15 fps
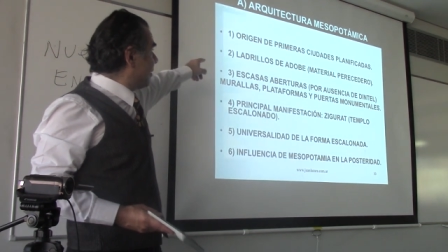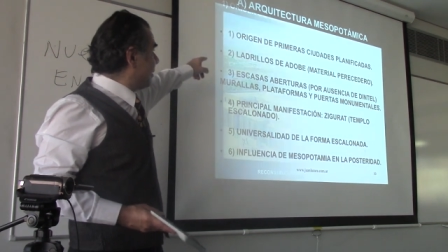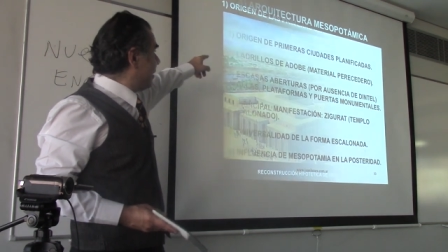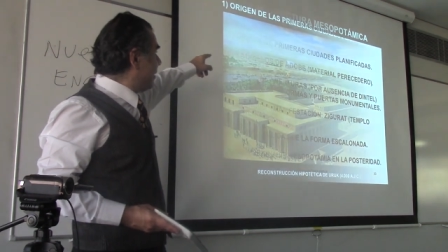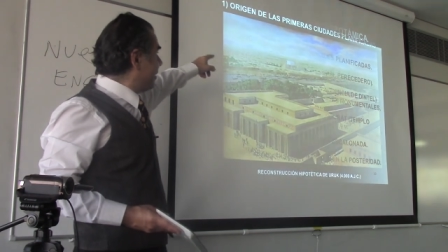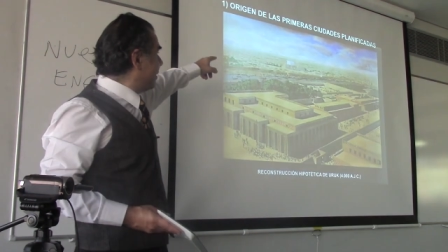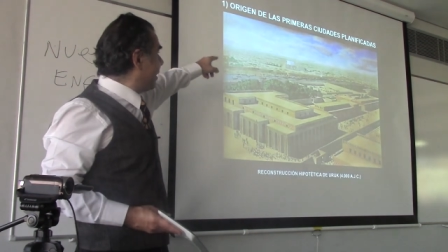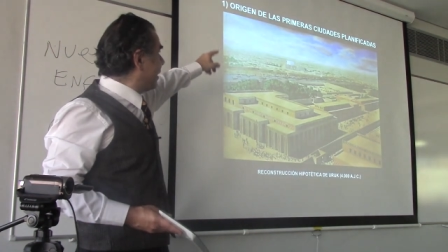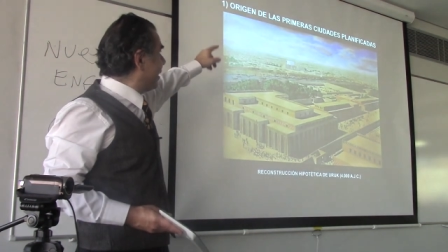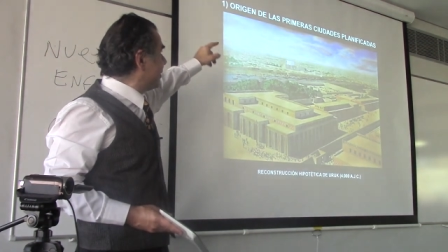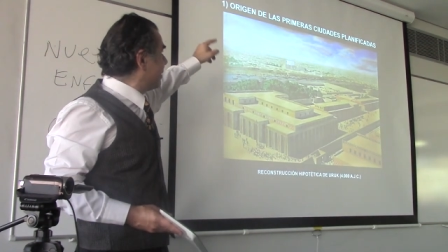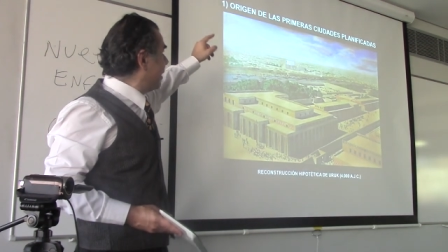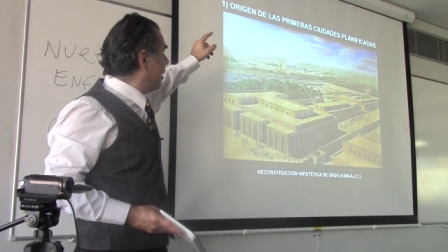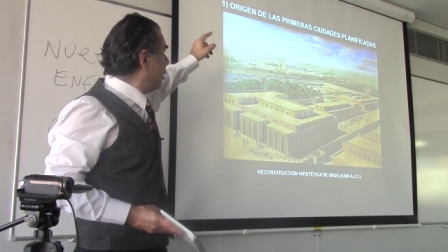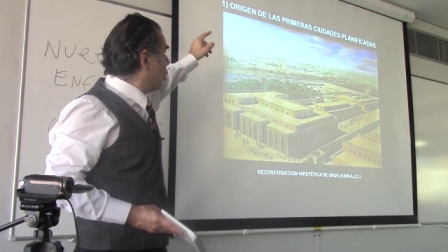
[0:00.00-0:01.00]
se dice que
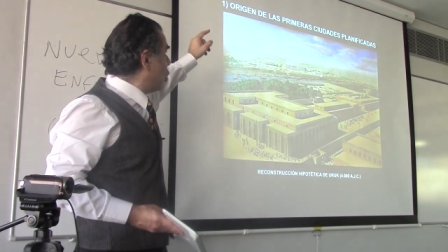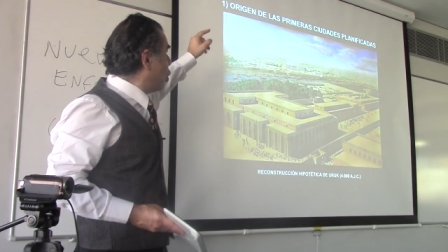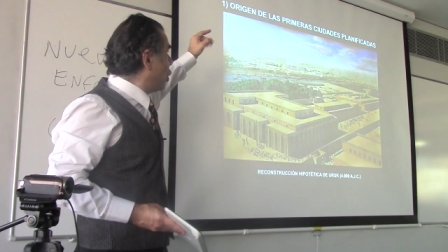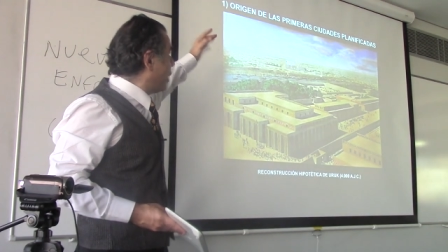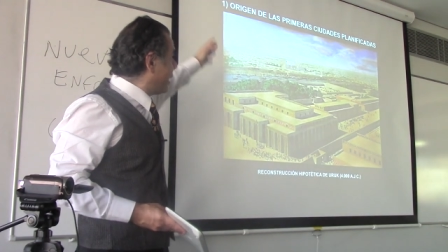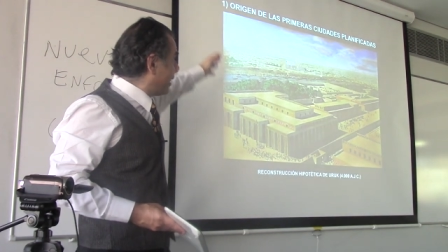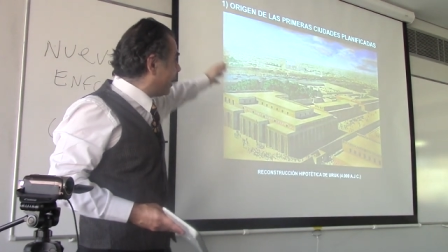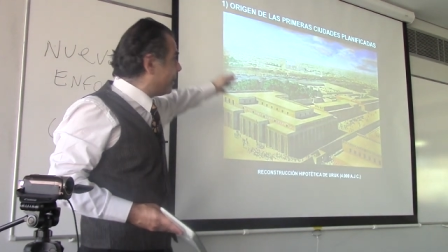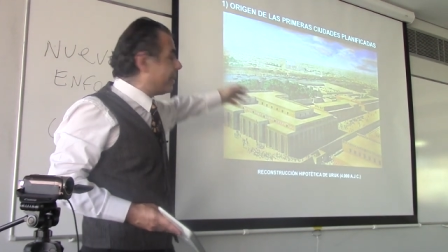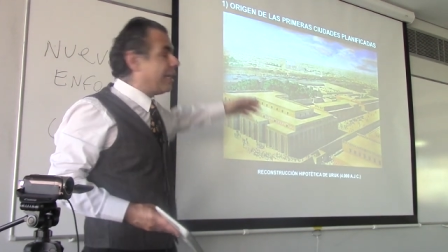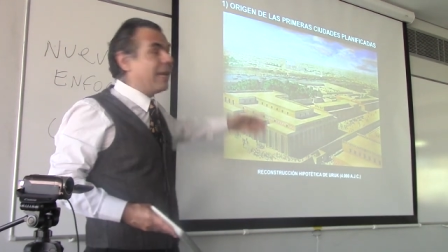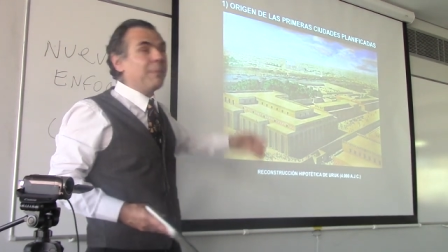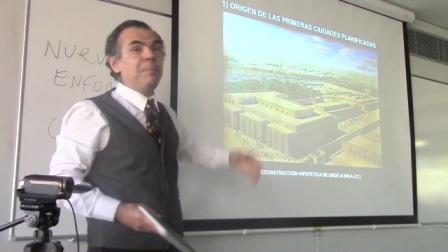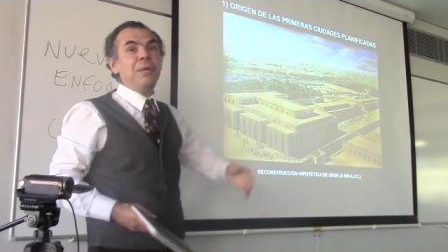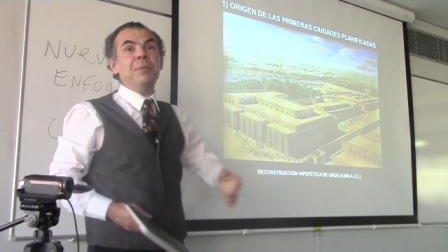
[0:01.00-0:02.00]
es el origen de
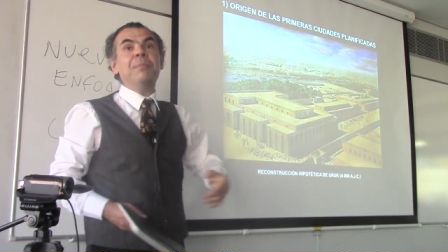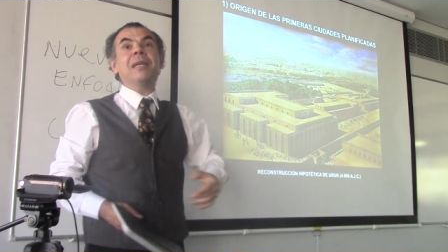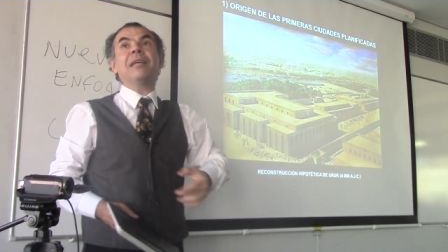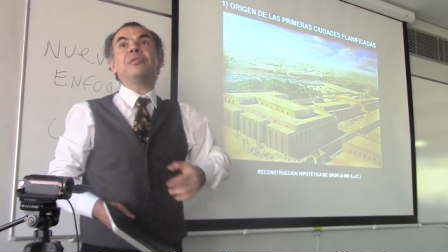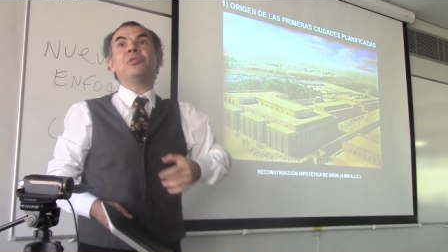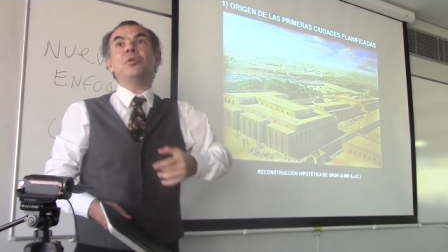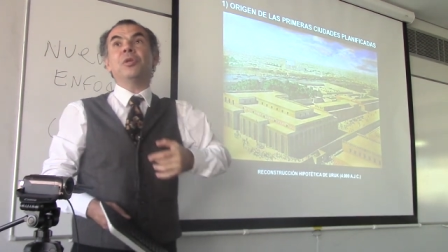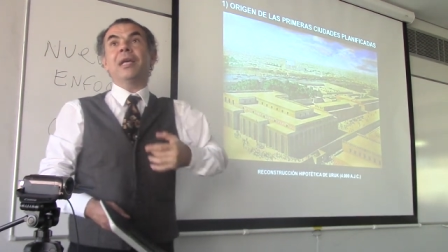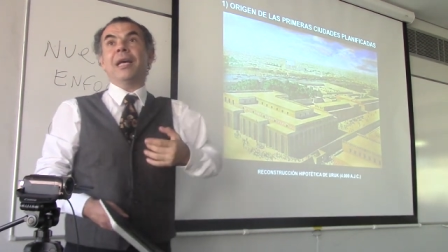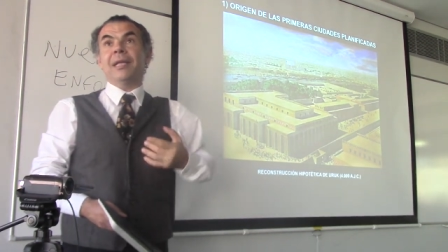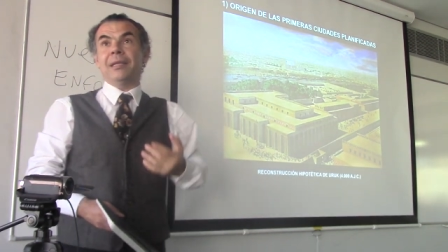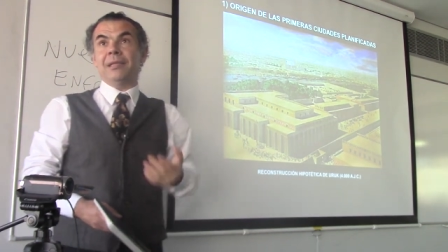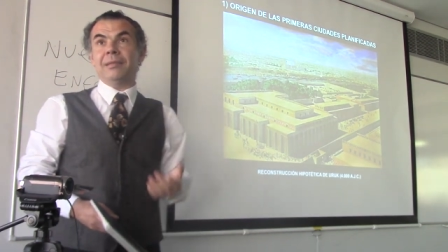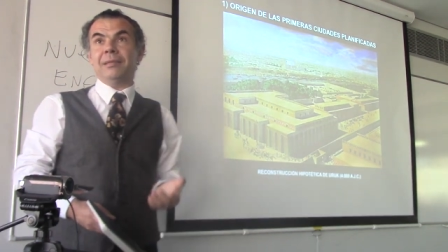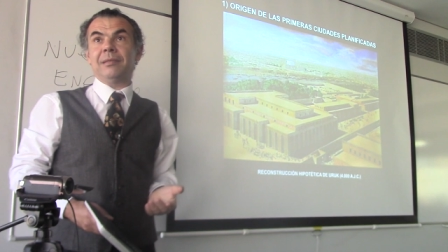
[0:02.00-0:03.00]
las primeras
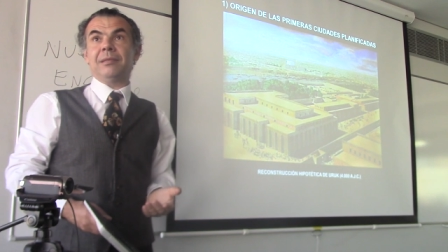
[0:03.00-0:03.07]
ciudades.